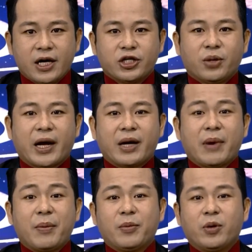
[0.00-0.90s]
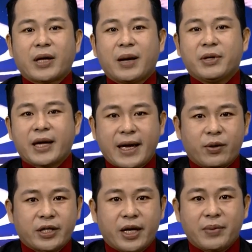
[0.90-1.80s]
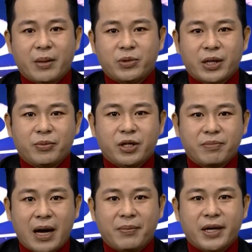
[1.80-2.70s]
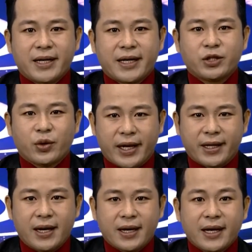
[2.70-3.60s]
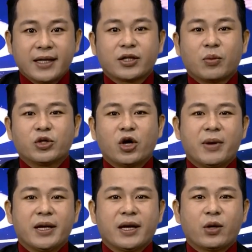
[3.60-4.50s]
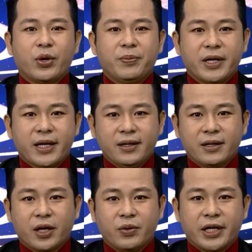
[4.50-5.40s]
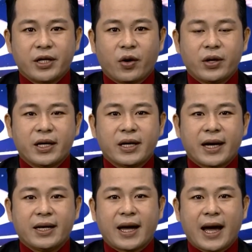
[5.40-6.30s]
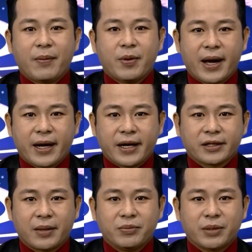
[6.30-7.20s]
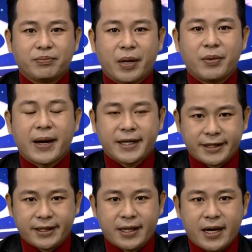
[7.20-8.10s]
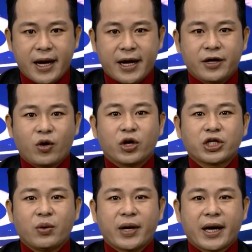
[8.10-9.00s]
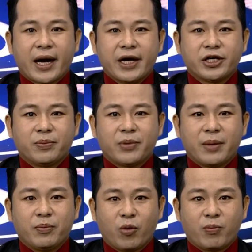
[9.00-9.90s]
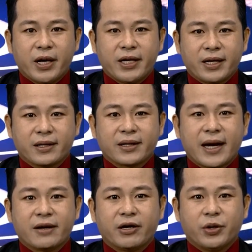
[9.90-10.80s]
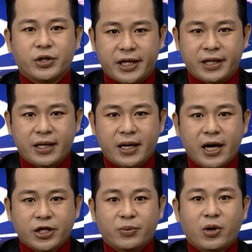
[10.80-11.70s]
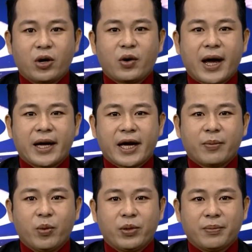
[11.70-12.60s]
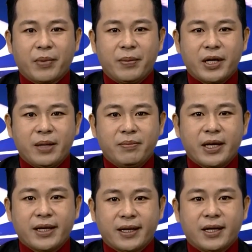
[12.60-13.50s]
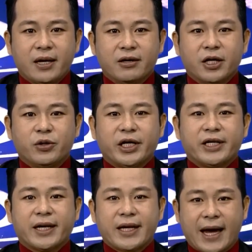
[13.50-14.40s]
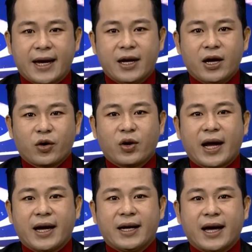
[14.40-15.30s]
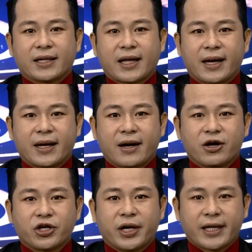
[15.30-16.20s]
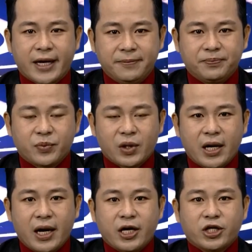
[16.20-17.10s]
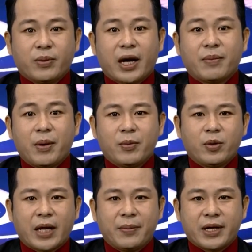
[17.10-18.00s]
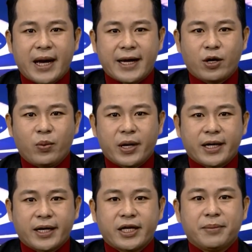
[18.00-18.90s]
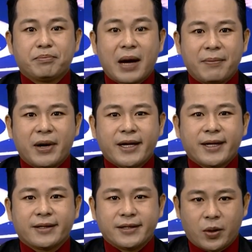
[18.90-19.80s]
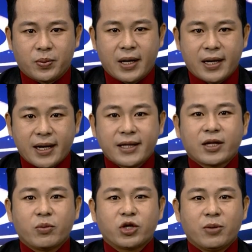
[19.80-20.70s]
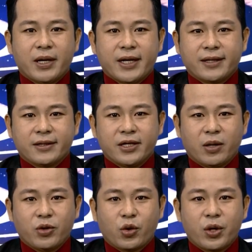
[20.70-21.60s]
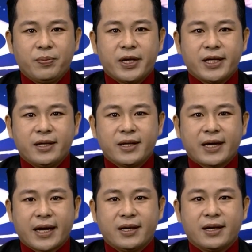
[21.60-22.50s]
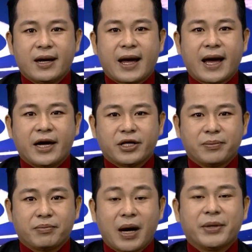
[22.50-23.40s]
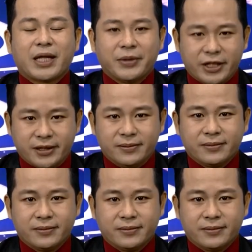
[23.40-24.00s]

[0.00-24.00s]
Trong ngày 31 tháng 12 có thêm 513 bệnh nhân xuất viện, nâng tổng số bệnh nhân COVID-19 được điều trị khỏi đến nay là 23.873 người. Hiện còn 6.201 bệnh nhân đang được điều trị trong đó có 2.479 bệnh nhân được điều trị tại nhà, còn lại là tại các cơ sở y tế. Trong ngày 31 tháng 12 cũng ghi nhận thêm 3 bệnh nhân tử vong, nâng tổng số bệnh nhân tử vong do Covid-19 đến nay là 238 người.